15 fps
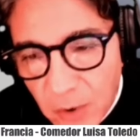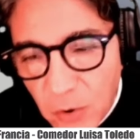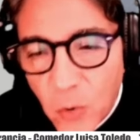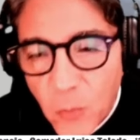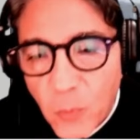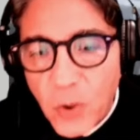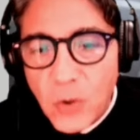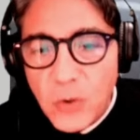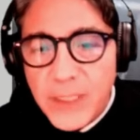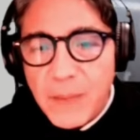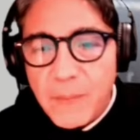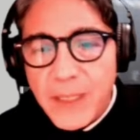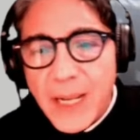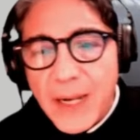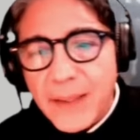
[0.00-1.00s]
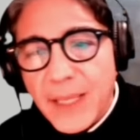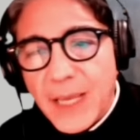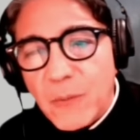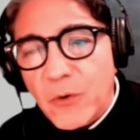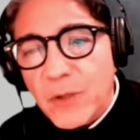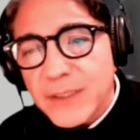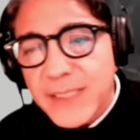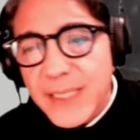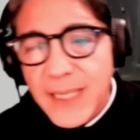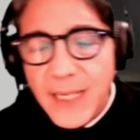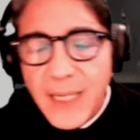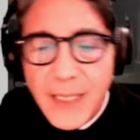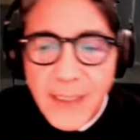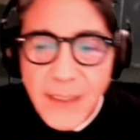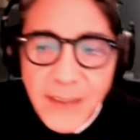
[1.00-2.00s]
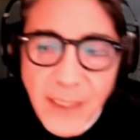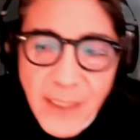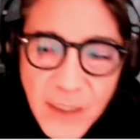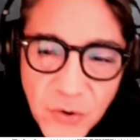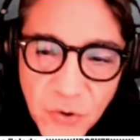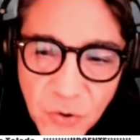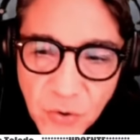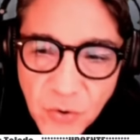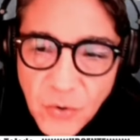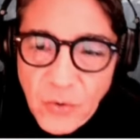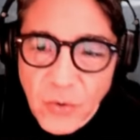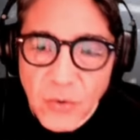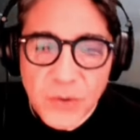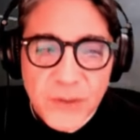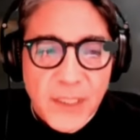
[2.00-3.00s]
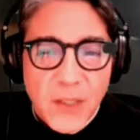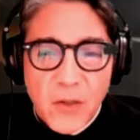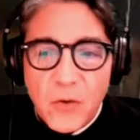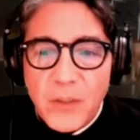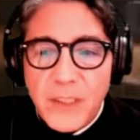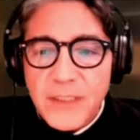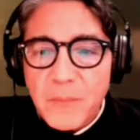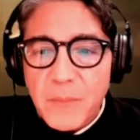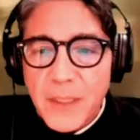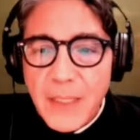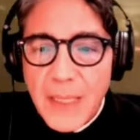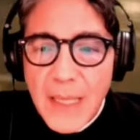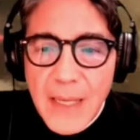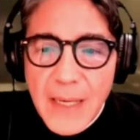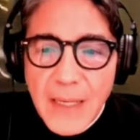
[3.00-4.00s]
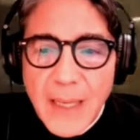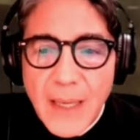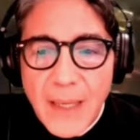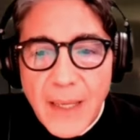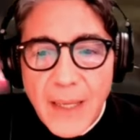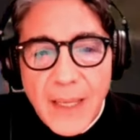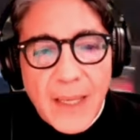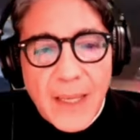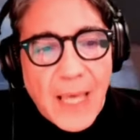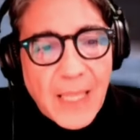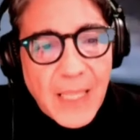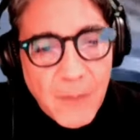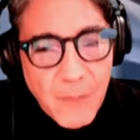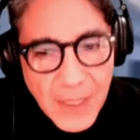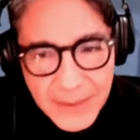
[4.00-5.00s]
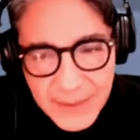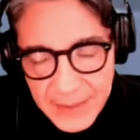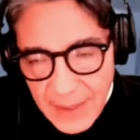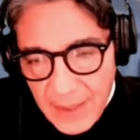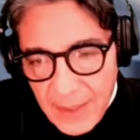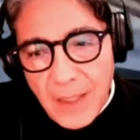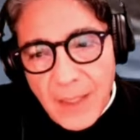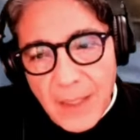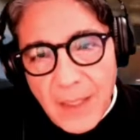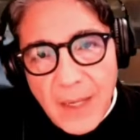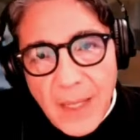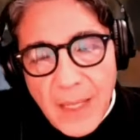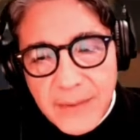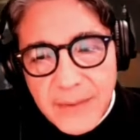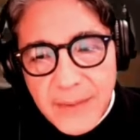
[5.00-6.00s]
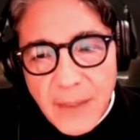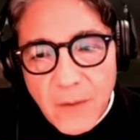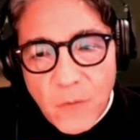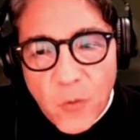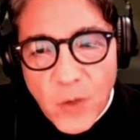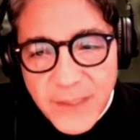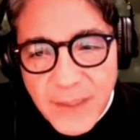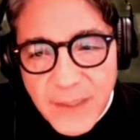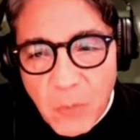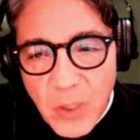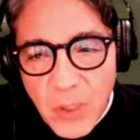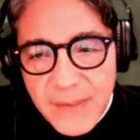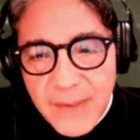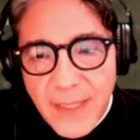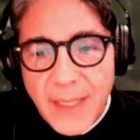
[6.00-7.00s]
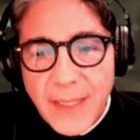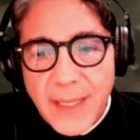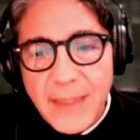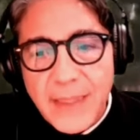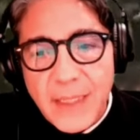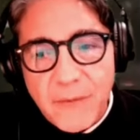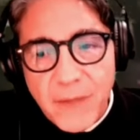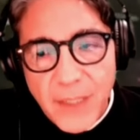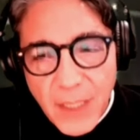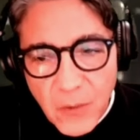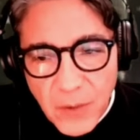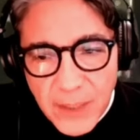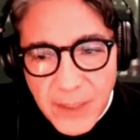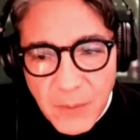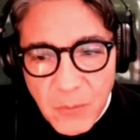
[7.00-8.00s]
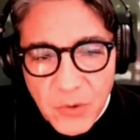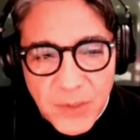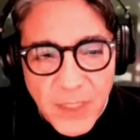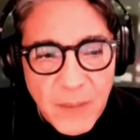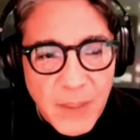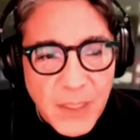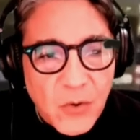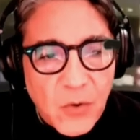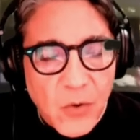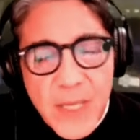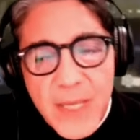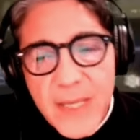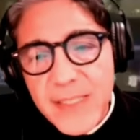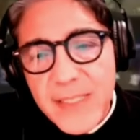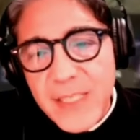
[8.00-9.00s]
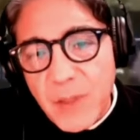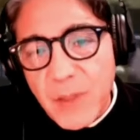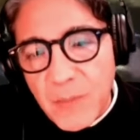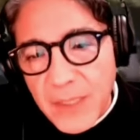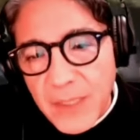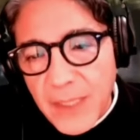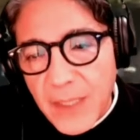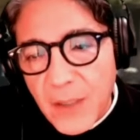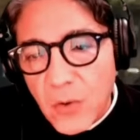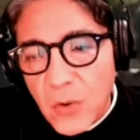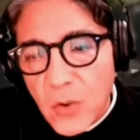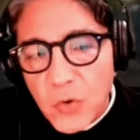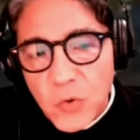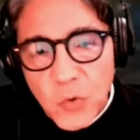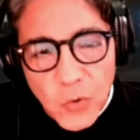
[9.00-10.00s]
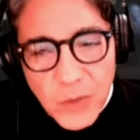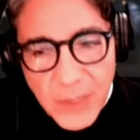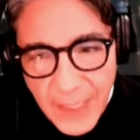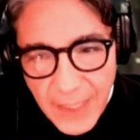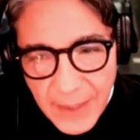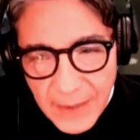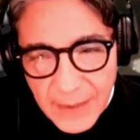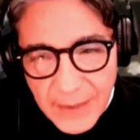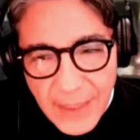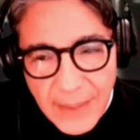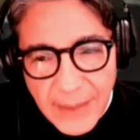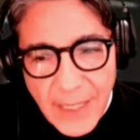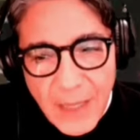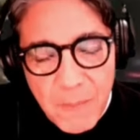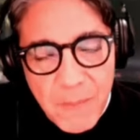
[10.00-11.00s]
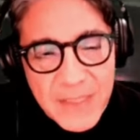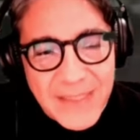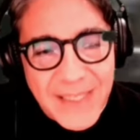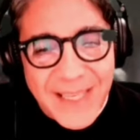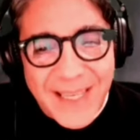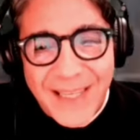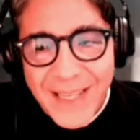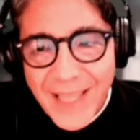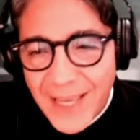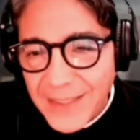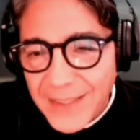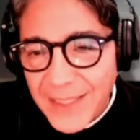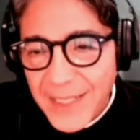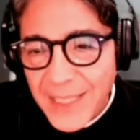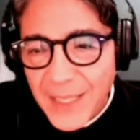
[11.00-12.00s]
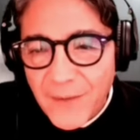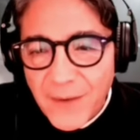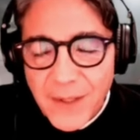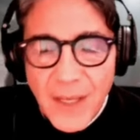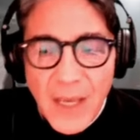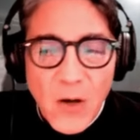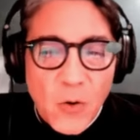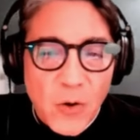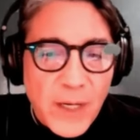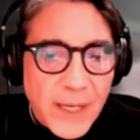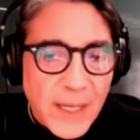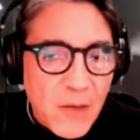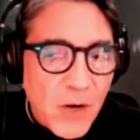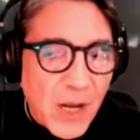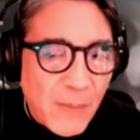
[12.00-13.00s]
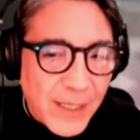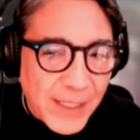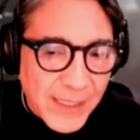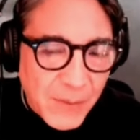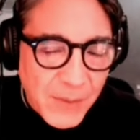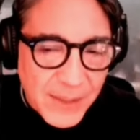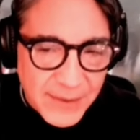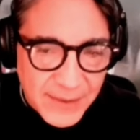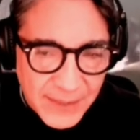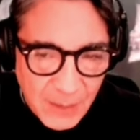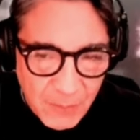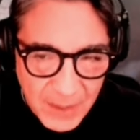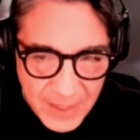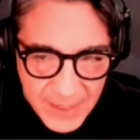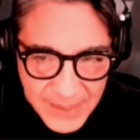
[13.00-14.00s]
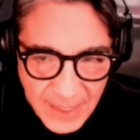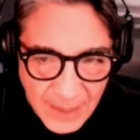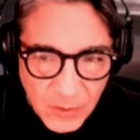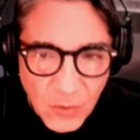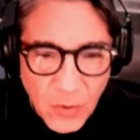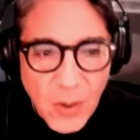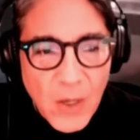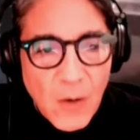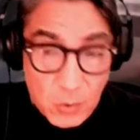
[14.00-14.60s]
No puedo terminar, digamos, de señalar este hecho, Sergio Risenberg, que además las eh, fuerzas policiales que intervinieron en este procedimiento se permitieron sustraer distintas especies que nada tiene que ver con aquello que aparentemente se está pesquisando.